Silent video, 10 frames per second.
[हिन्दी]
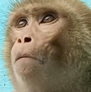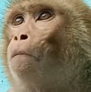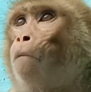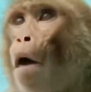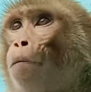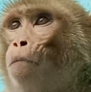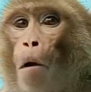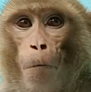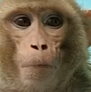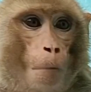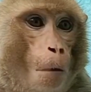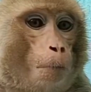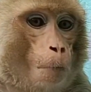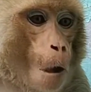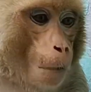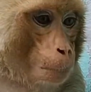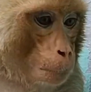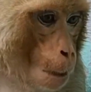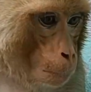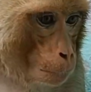मैं आप सबसे एक रिक्वेस्ट
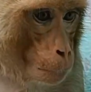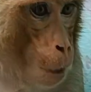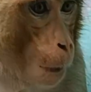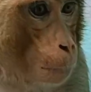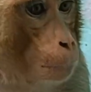करना चाहता हूँ